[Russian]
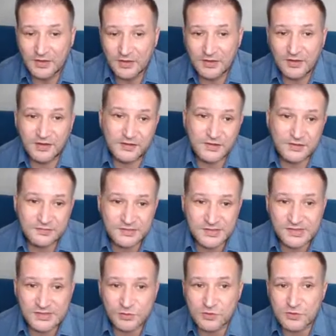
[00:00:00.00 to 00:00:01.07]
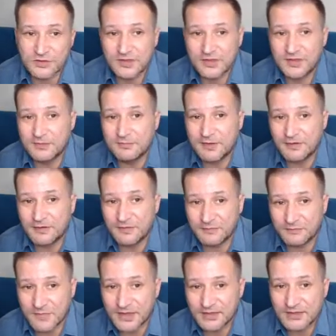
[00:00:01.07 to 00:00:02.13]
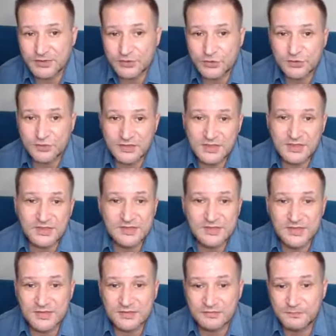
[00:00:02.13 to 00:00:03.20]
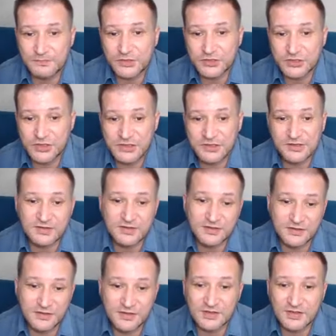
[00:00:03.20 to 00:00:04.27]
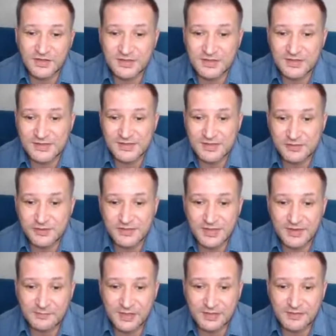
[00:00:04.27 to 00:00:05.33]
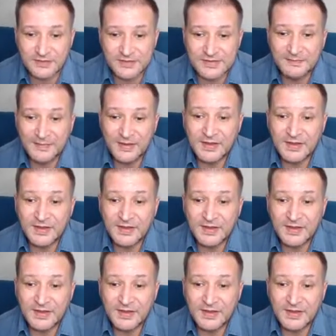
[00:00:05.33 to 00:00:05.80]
а, инвестиционный, либо в матрицу, и здесь вы пришли э, и начали сразу зарабатывать.